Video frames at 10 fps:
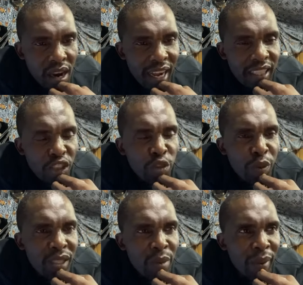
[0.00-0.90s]
Est-ce que tu peux
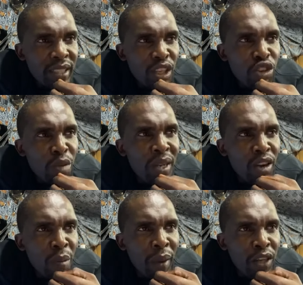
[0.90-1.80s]
dépenser 2
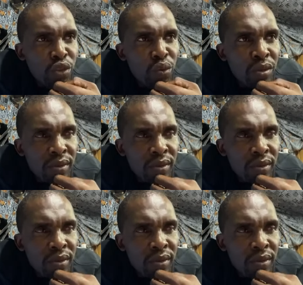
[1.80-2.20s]
millions par jour